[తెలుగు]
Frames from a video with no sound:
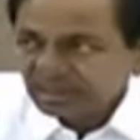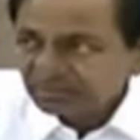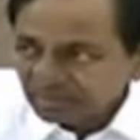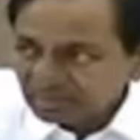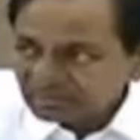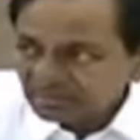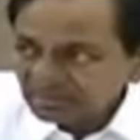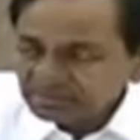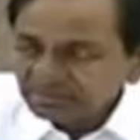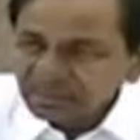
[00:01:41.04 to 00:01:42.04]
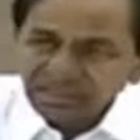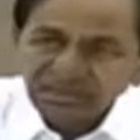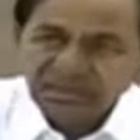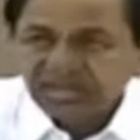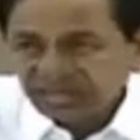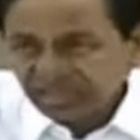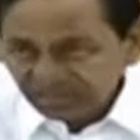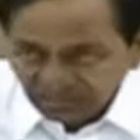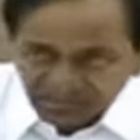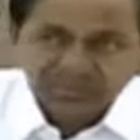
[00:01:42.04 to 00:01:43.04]
ఆ బార్డర్ తర్వాత వాళ్ళ
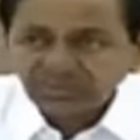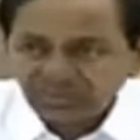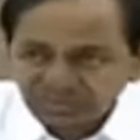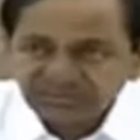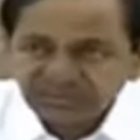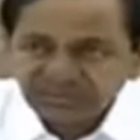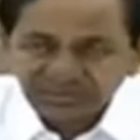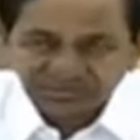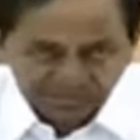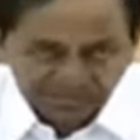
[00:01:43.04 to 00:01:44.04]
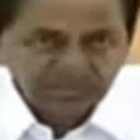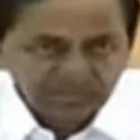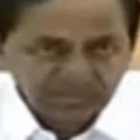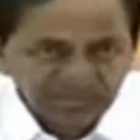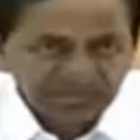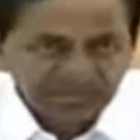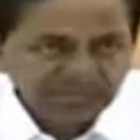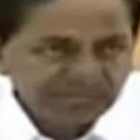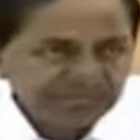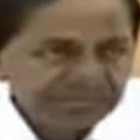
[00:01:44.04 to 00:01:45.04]
కర్ణాటక నుంచి కూడా మనకు వచ్చేటువంటి ప్రమాదం కూడా ఉంటుంది
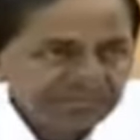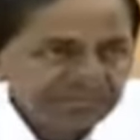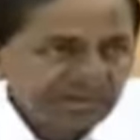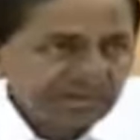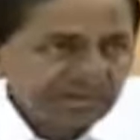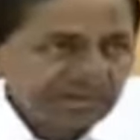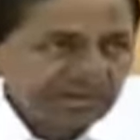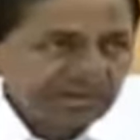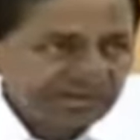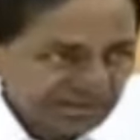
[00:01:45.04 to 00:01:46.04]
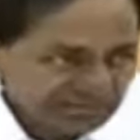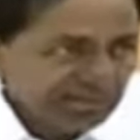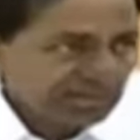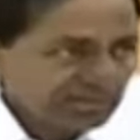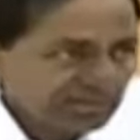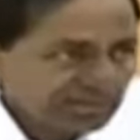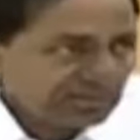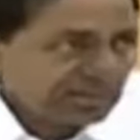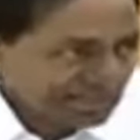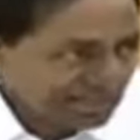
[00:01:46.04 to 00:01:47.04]
తద్వారా కొంచెం
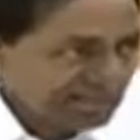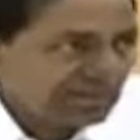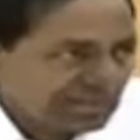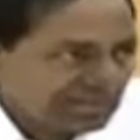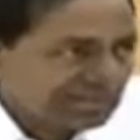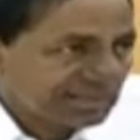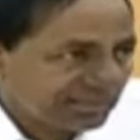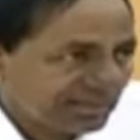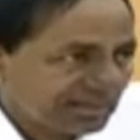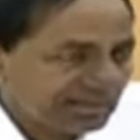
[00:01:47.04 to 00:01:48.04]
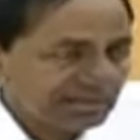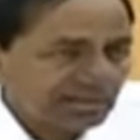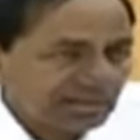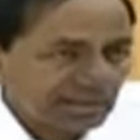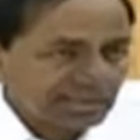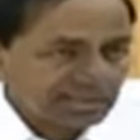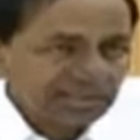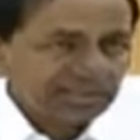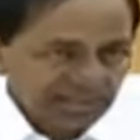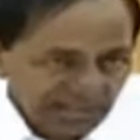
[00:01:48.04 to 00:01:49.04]
కఠినంగా వివరిస్తే తప్ప
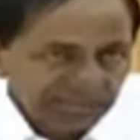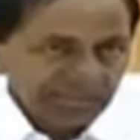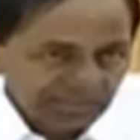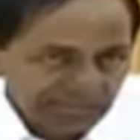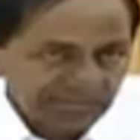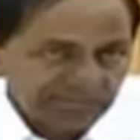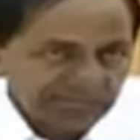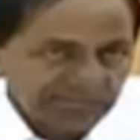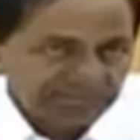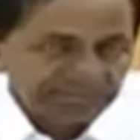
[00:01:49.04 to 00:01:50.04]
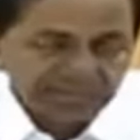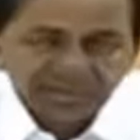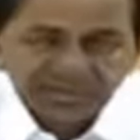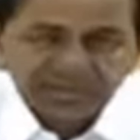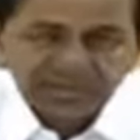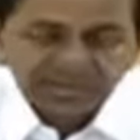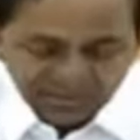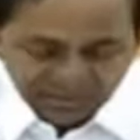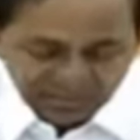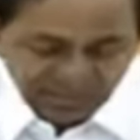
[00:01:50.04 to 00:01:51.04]
రాష్ట్రాన్ని మనం కాపాడుకోలేము
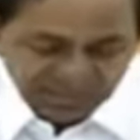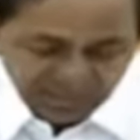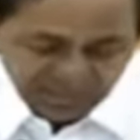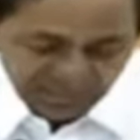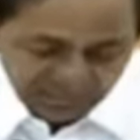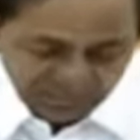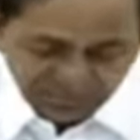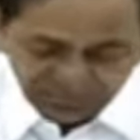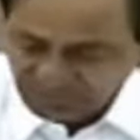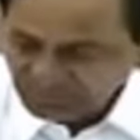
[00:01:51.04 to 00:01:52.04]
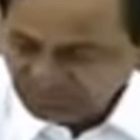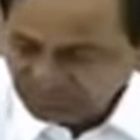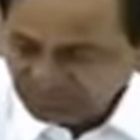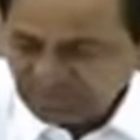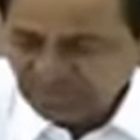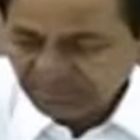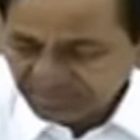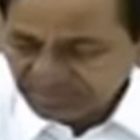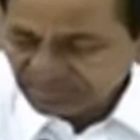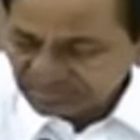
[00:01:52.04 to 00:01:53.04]
అందువల్ల ఈరోజు
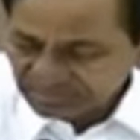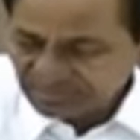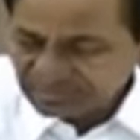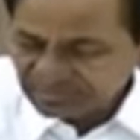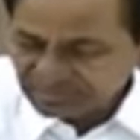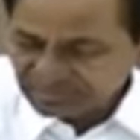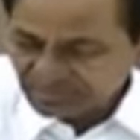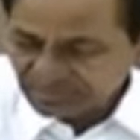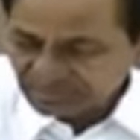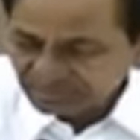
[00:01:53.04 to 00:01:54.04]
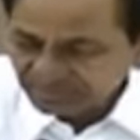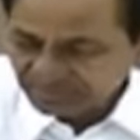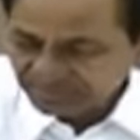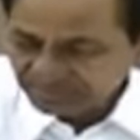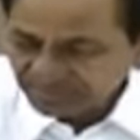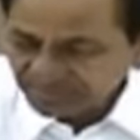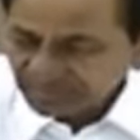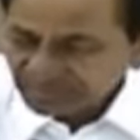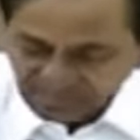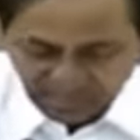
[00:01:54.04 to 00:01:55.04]
క్యాబినెట్ చాలా సీరియస్గా తీసుకొని
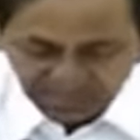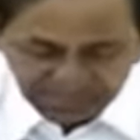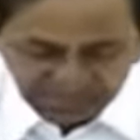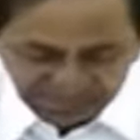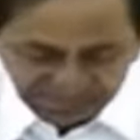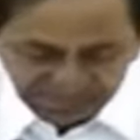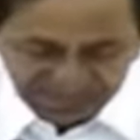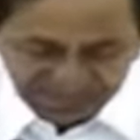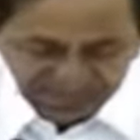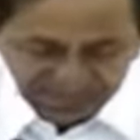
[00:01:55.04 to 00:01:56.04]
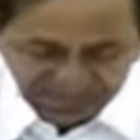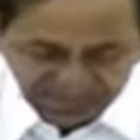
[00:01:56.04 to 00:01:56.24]
చాలా విషయాలు చర్చించి